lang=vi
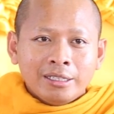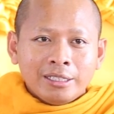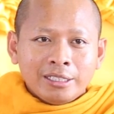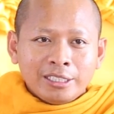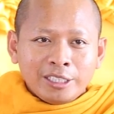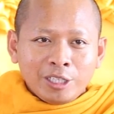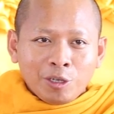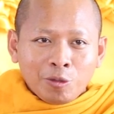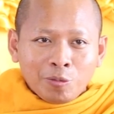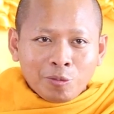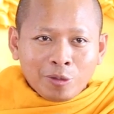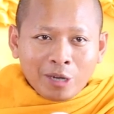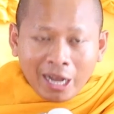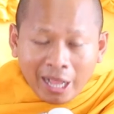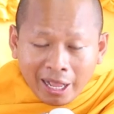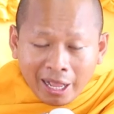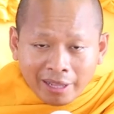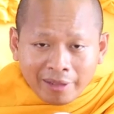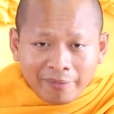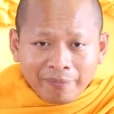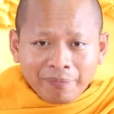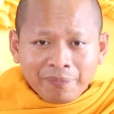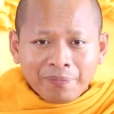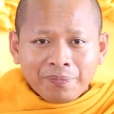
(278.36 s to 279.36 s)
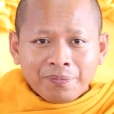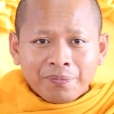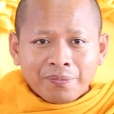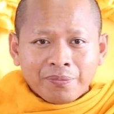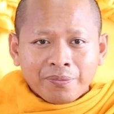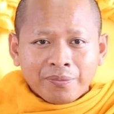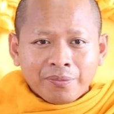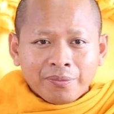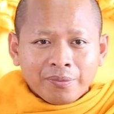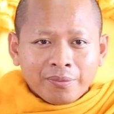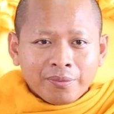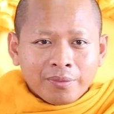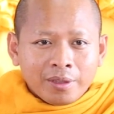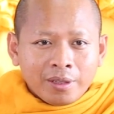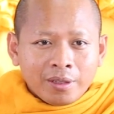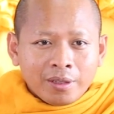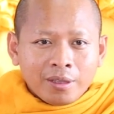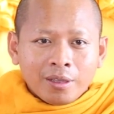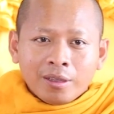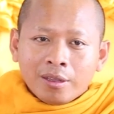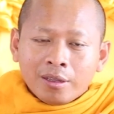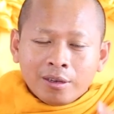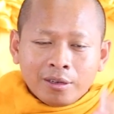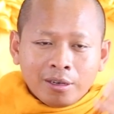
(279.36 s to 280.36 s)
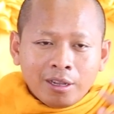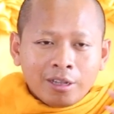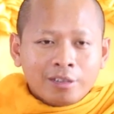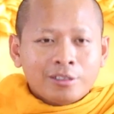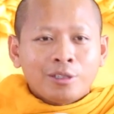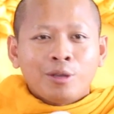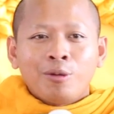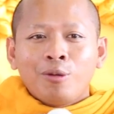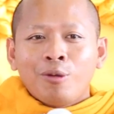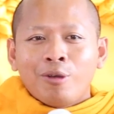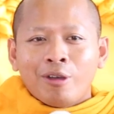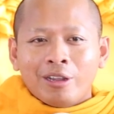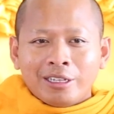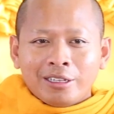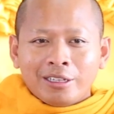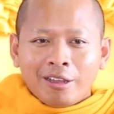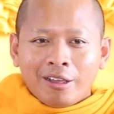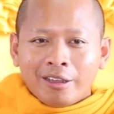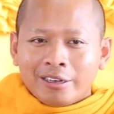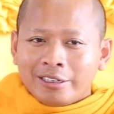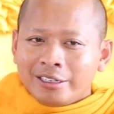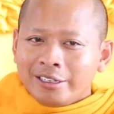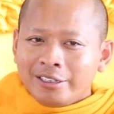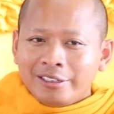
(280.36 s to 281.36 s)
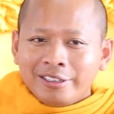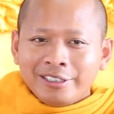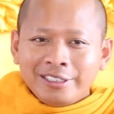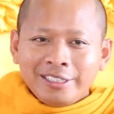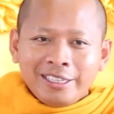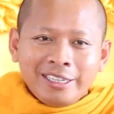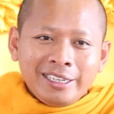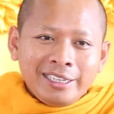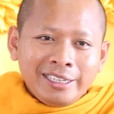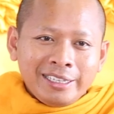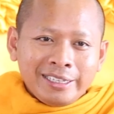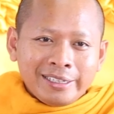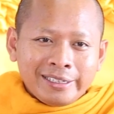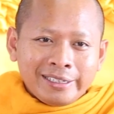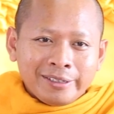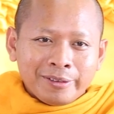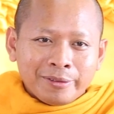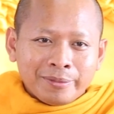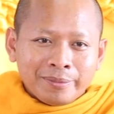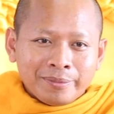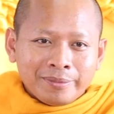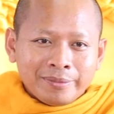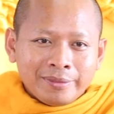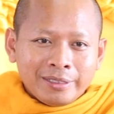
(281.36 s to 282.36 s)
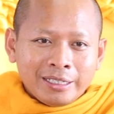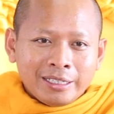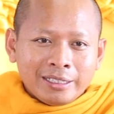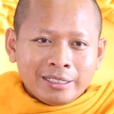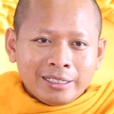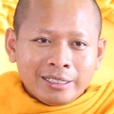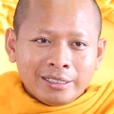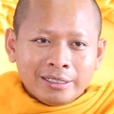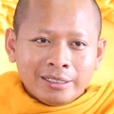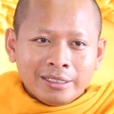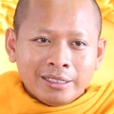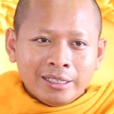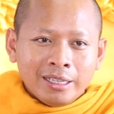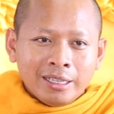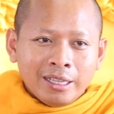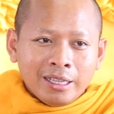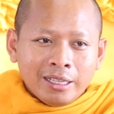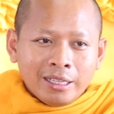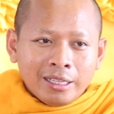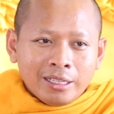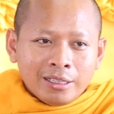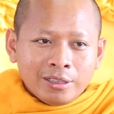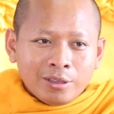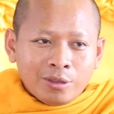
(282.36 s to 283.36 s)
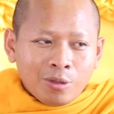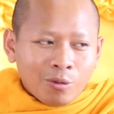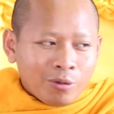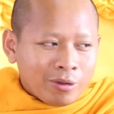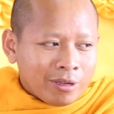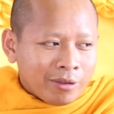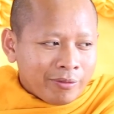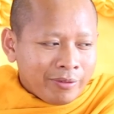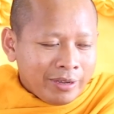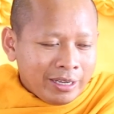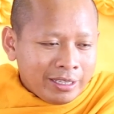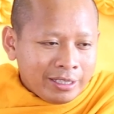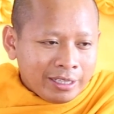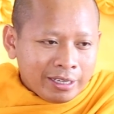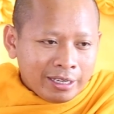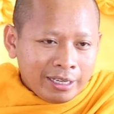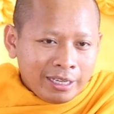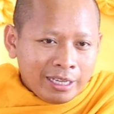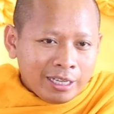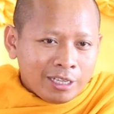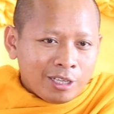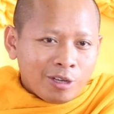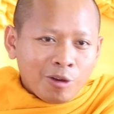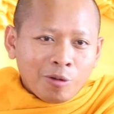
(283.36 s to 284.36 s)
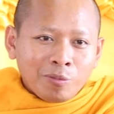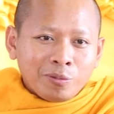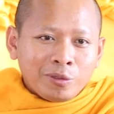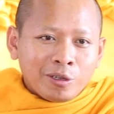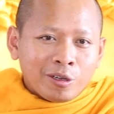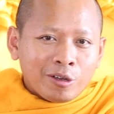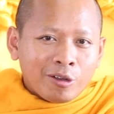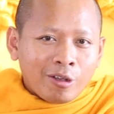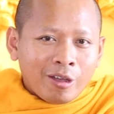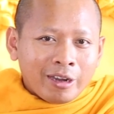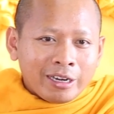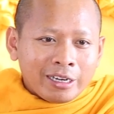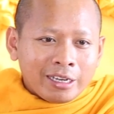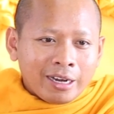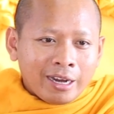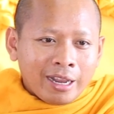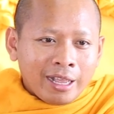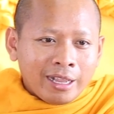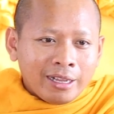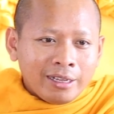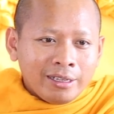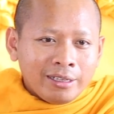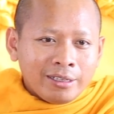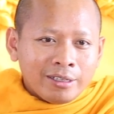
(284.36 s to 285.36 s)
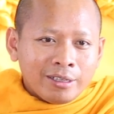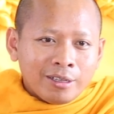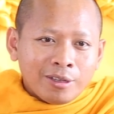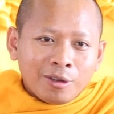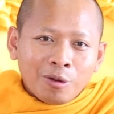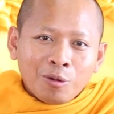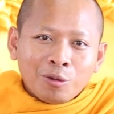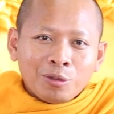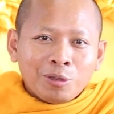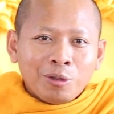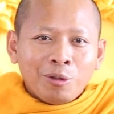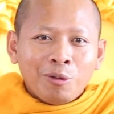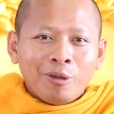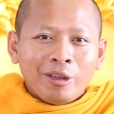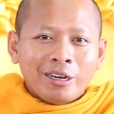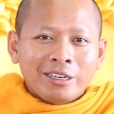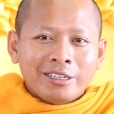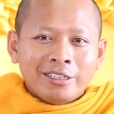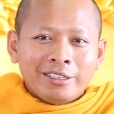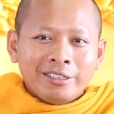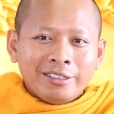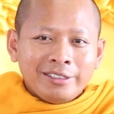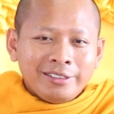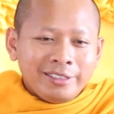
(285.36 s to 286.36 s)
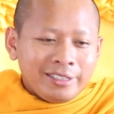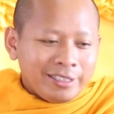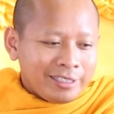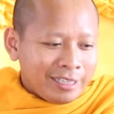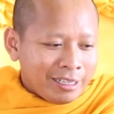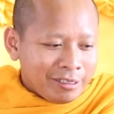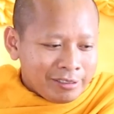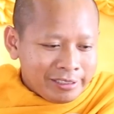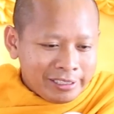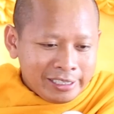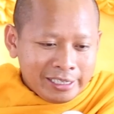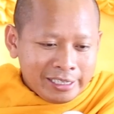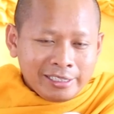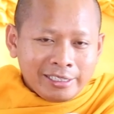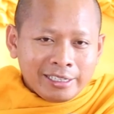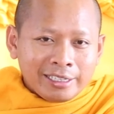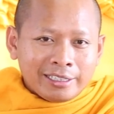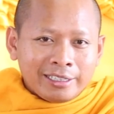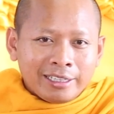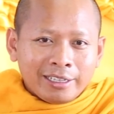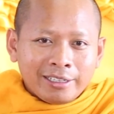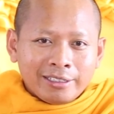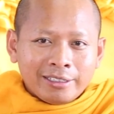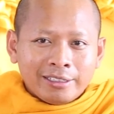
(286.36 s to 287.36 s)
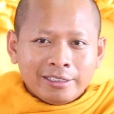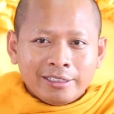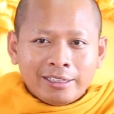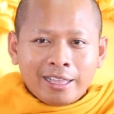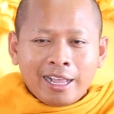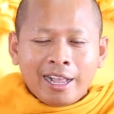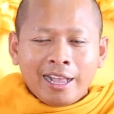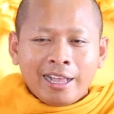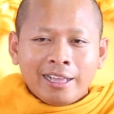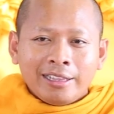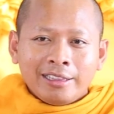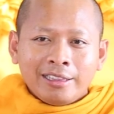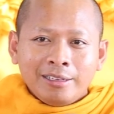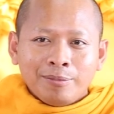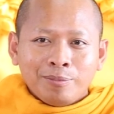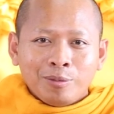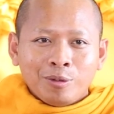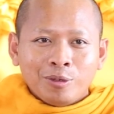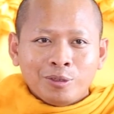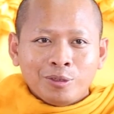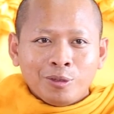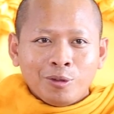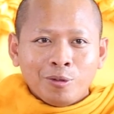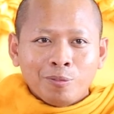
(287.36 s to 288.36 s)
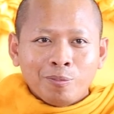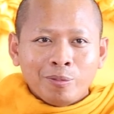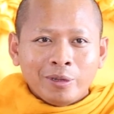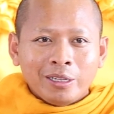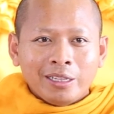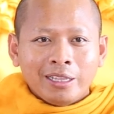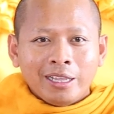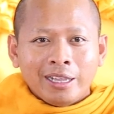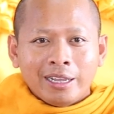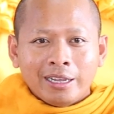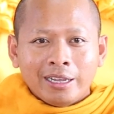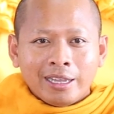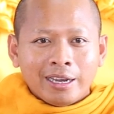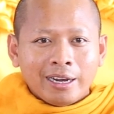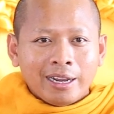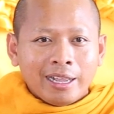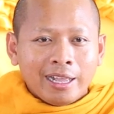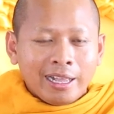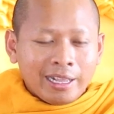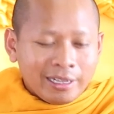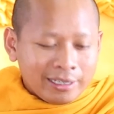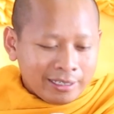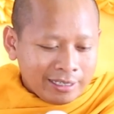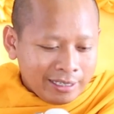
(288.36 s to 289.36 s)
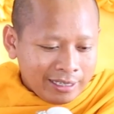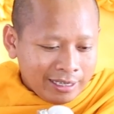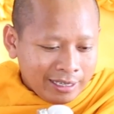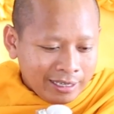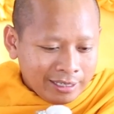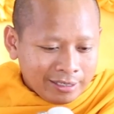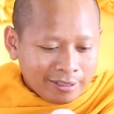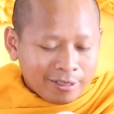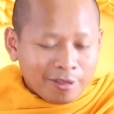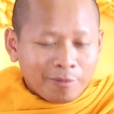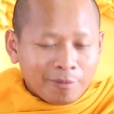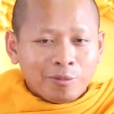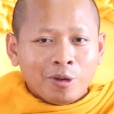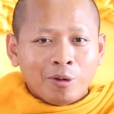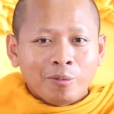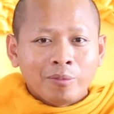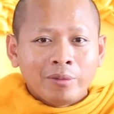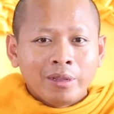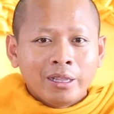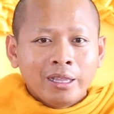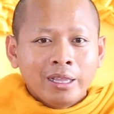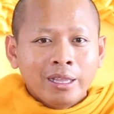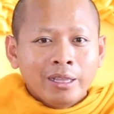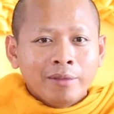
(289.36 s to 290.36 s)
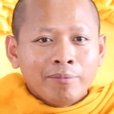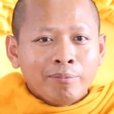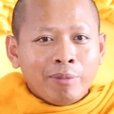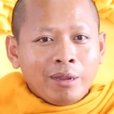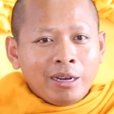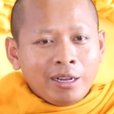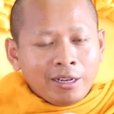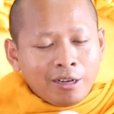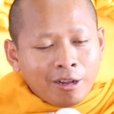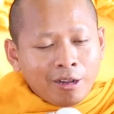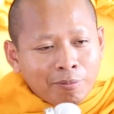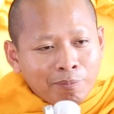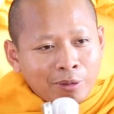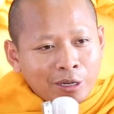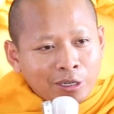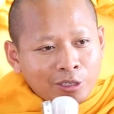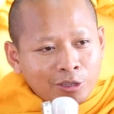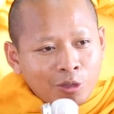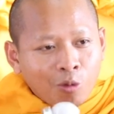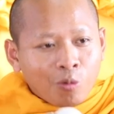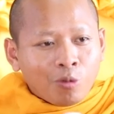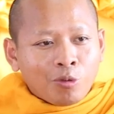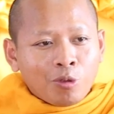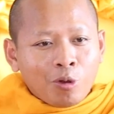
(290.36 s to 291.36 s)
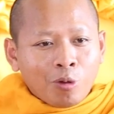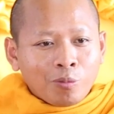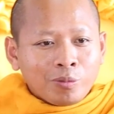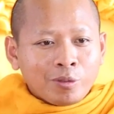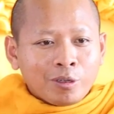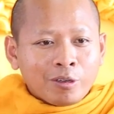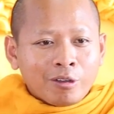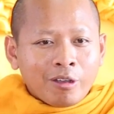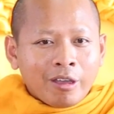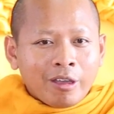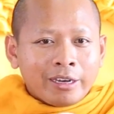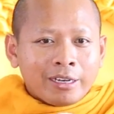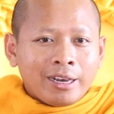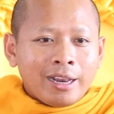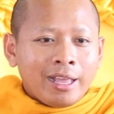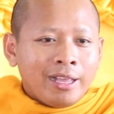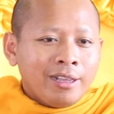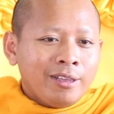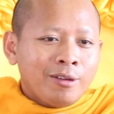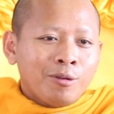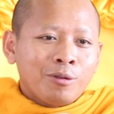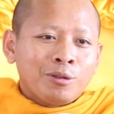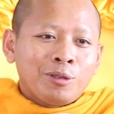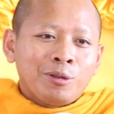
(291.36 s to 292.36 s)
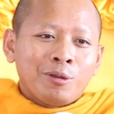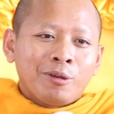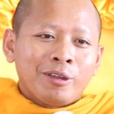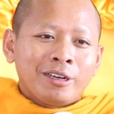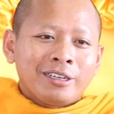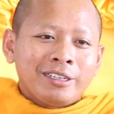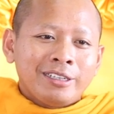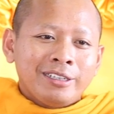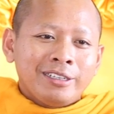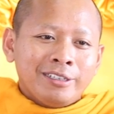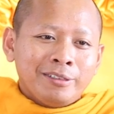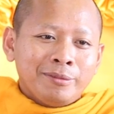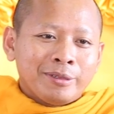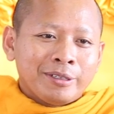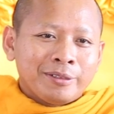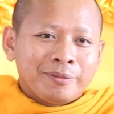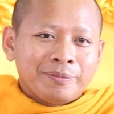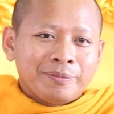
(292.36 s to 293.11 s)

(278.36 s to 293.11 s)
nhổm kháng nực thôi ọt khơi thế nhỉ nhổm nực khơi tục khởi về tình yêu group sủng con kháng rô thua khơi như nơi chia che ta tha tới bột thô bột thang ở hàng ấy sập group vấn đề đó về tục group sủng con kháng rô thua khơi